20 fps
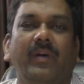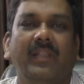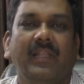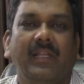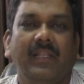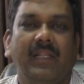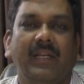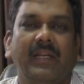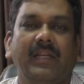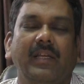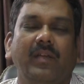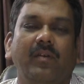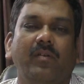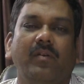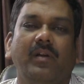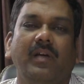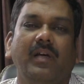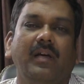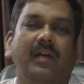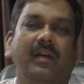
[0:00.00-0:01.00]
సిబ్బంది అందరికీ
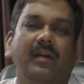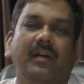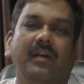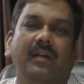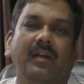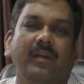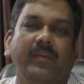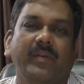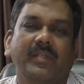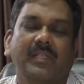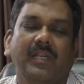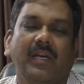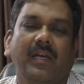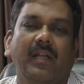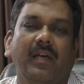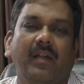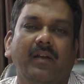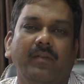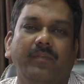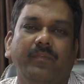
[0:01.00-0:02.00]
కూడా
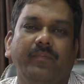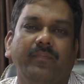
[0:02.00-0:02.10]
నమస్కారాలు